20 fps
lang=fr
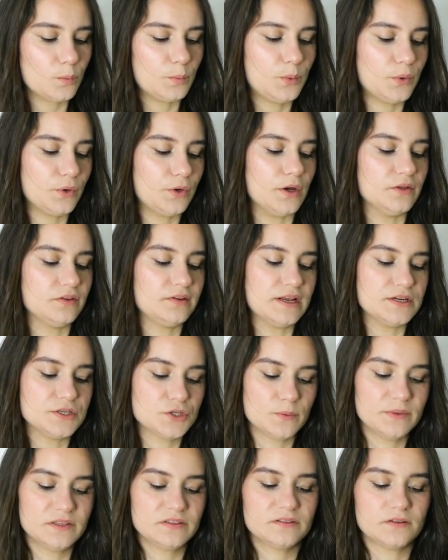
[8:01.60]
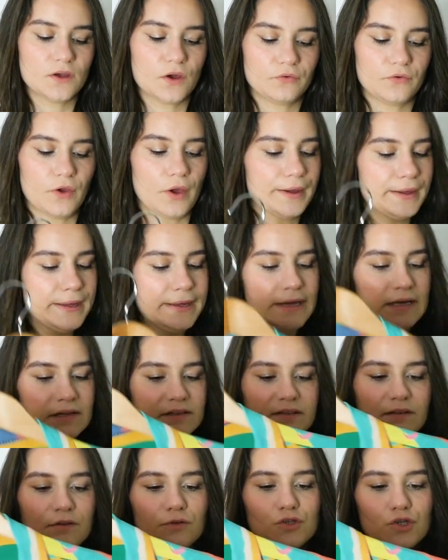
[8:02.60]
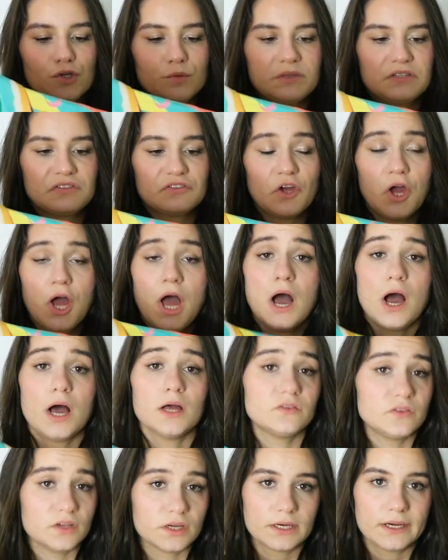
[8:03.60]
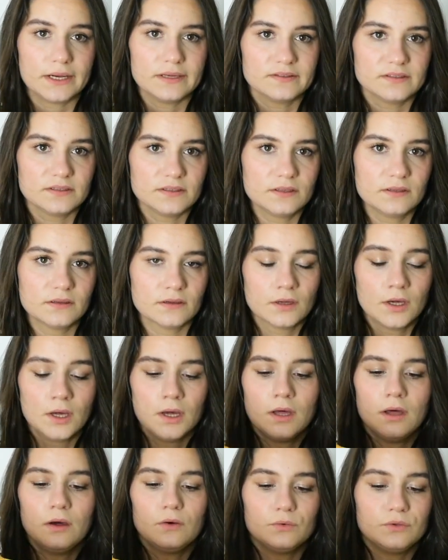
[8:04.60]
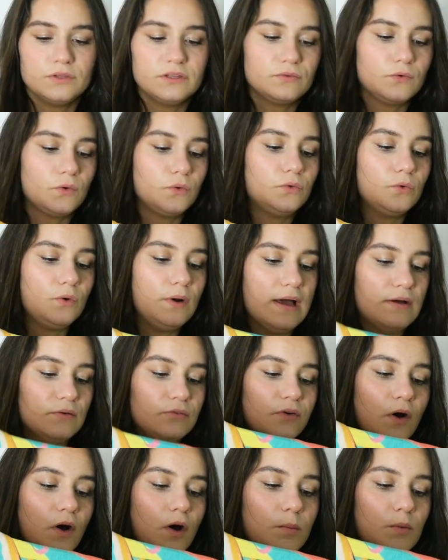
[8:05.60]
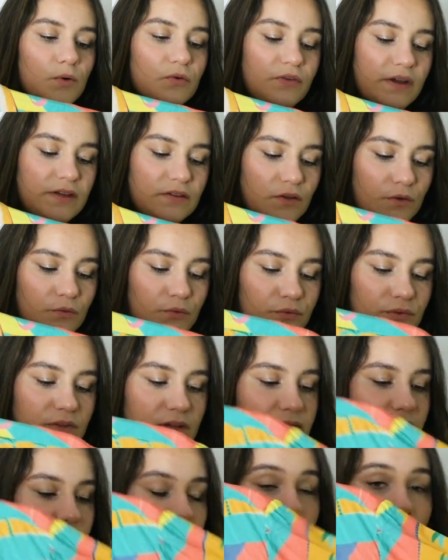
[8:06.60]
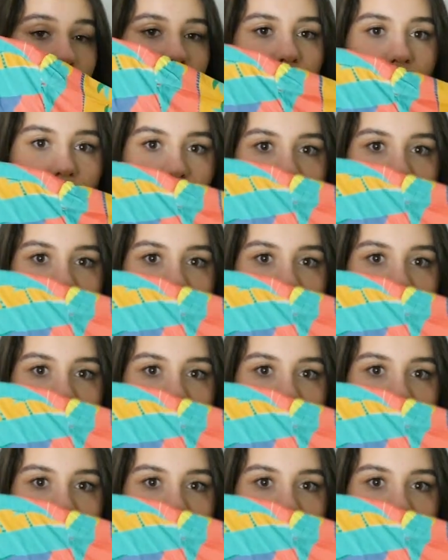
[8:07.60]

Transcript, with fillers: beaux la chemise surfer, c'est une chemise assez classique au niveau de la forme en fait vous avez donc